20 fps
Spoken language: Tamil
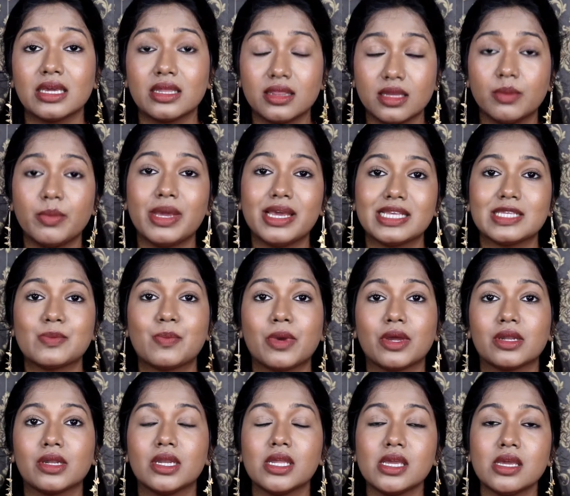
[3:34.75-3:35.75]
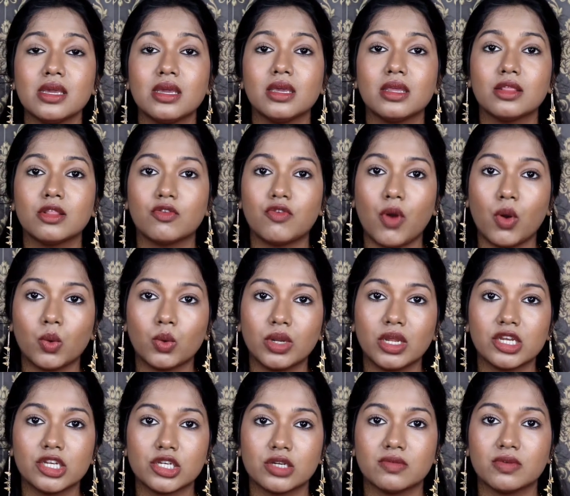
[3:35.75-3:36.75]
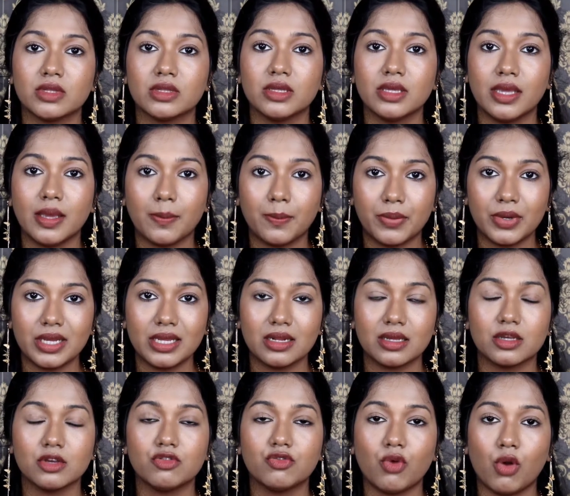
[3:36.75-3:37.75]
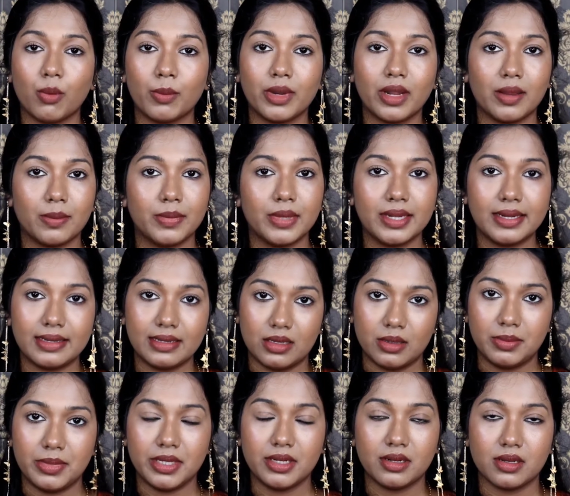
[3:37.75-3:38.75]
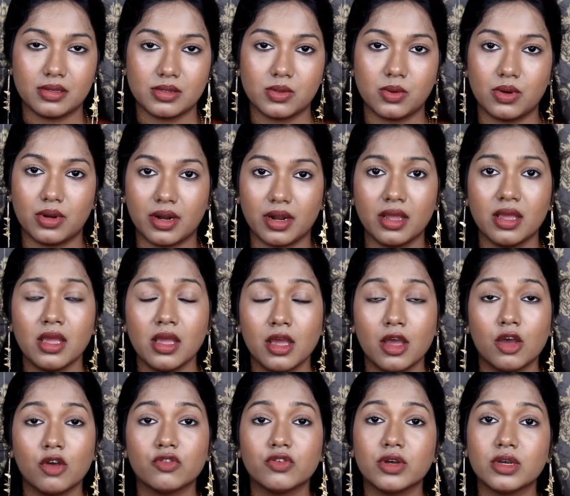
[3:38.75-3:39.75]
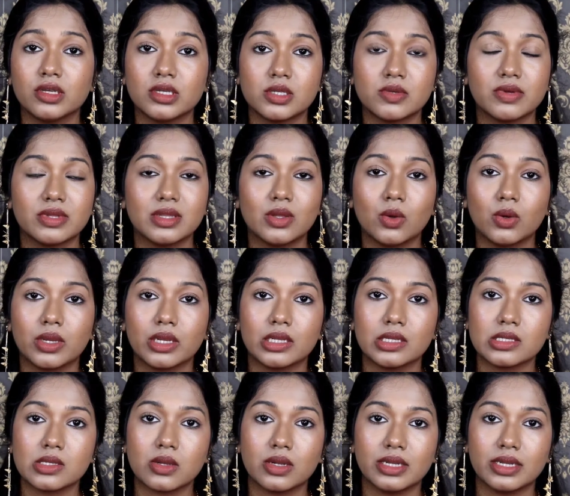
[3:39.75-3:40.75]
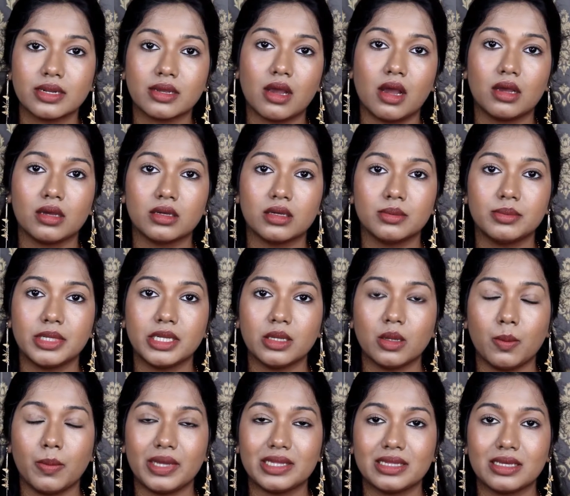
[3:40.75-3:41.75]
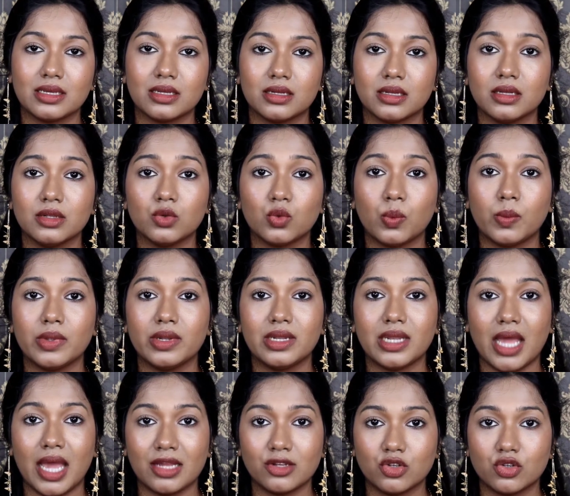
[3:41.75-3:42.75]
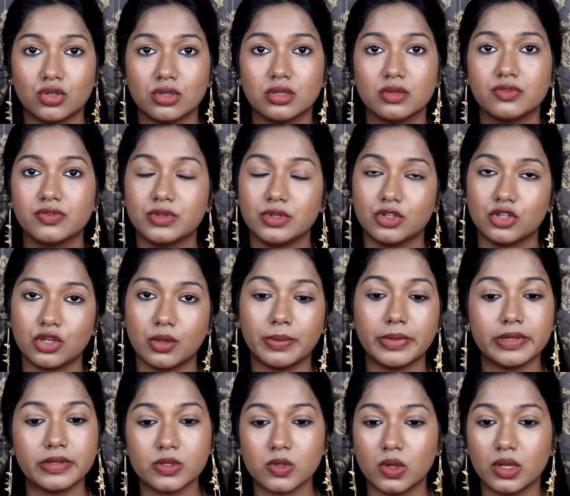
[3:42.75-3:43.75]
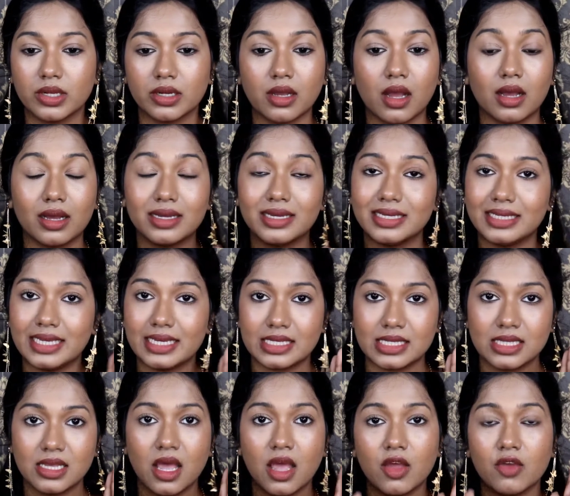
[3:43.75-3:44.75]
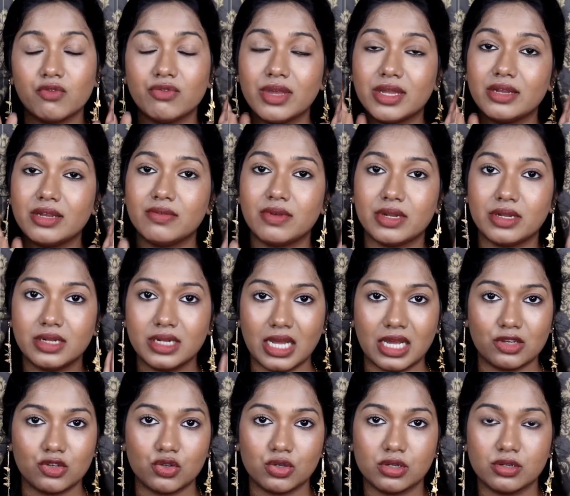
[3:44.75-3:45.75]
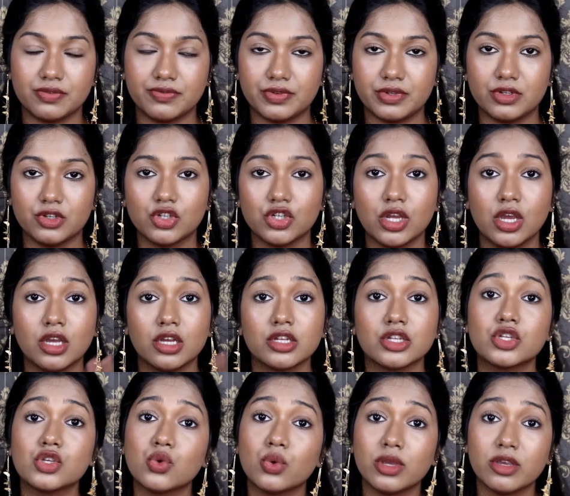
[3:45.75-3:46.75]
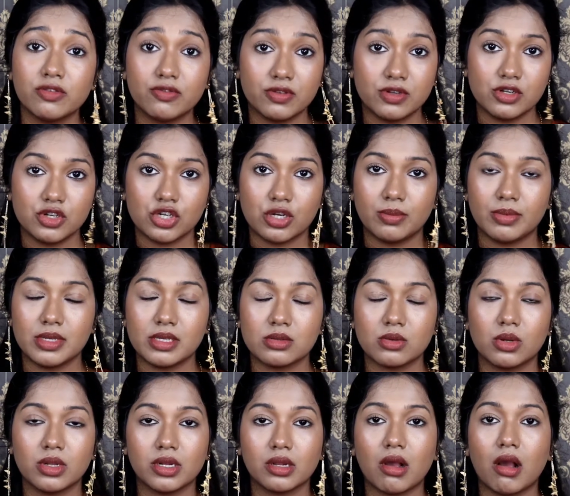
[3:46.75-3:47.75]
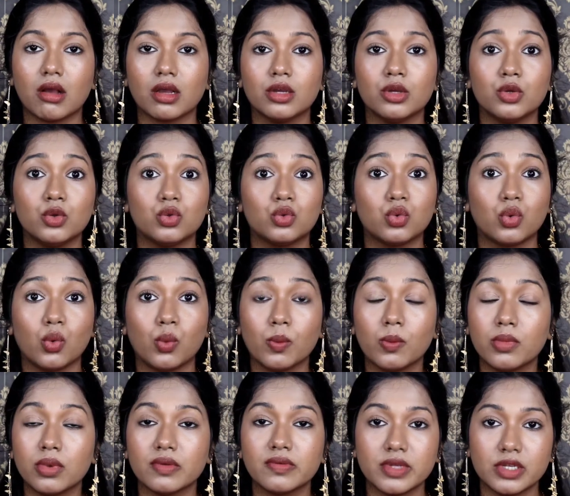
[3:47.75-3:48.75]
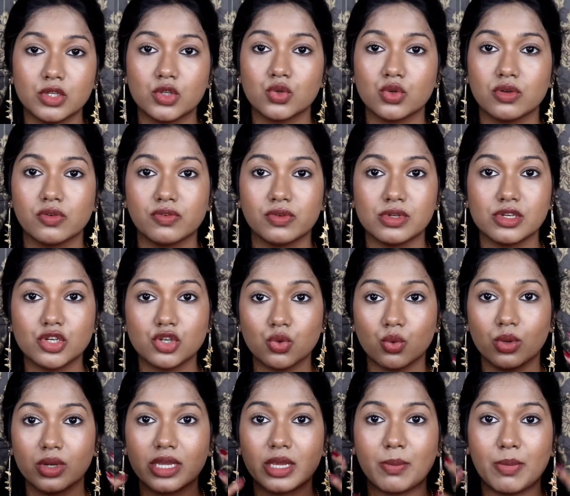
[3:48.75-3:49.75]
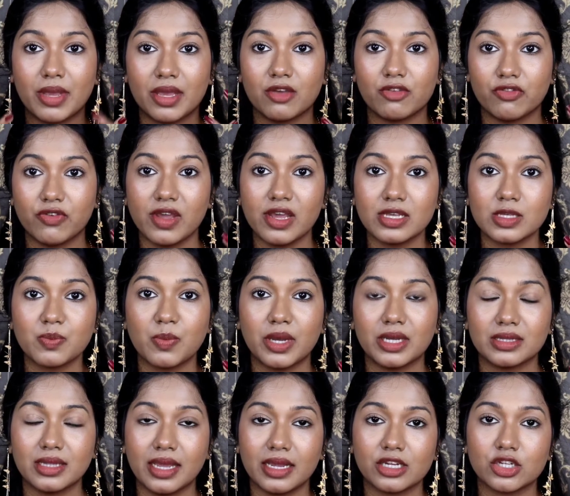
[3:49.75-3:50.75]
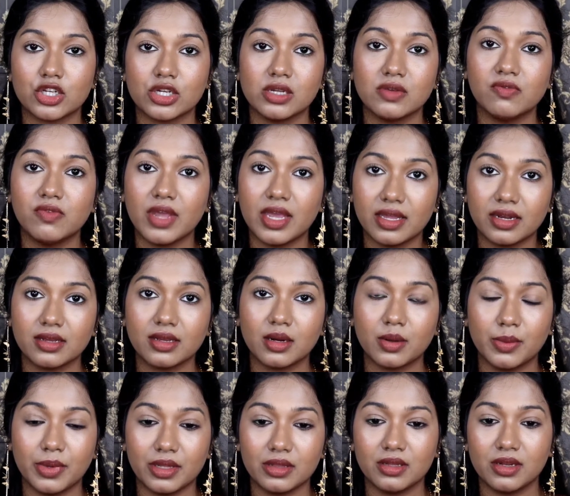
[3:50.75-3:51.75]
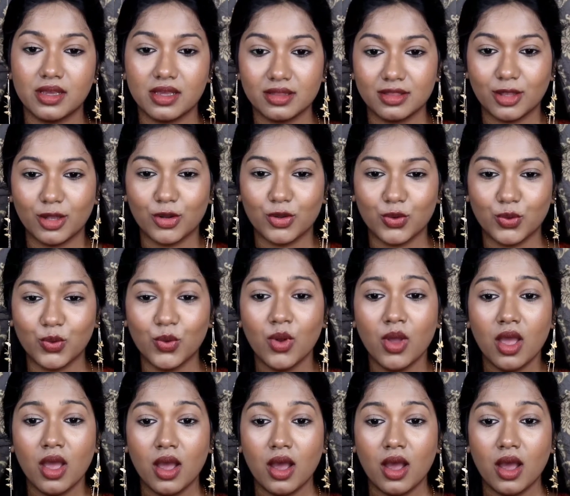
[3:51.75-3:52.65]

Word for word: இதை பேஸ் பண்ணி இந்த ஃபவுண்டேஷன் வந்து எப்படி இருக்குது ஃபார்முலா எப்படி இருக்குது அப்படின்னு நான் சொல்கிறேன் ஃபர்ஸ்ட் வந்து அவங்க என்ன சொல்லியிருக்காங்க அப்படின்னு பார்த்தீங்கன்னா ரொம்ப நேச்சுரல் ஃபினிஷ் அப்படின்னு சொல்லியிருக்காங்க எஸ் வெரி வெரி நேச்சுரல் ஃபினிஷ் டூயி ஃபினிஷ் ஃபினிஷ் அப்படியே சொல்லியிருக்காங்க ரொம்பவே டூயி ஃபினிஷ் உங்களுக்கு இப்போ என் ஃபேஸ் பார்த்தா ஆக்சுவலி வேர்க்கிற மாதிரியே தெரியும்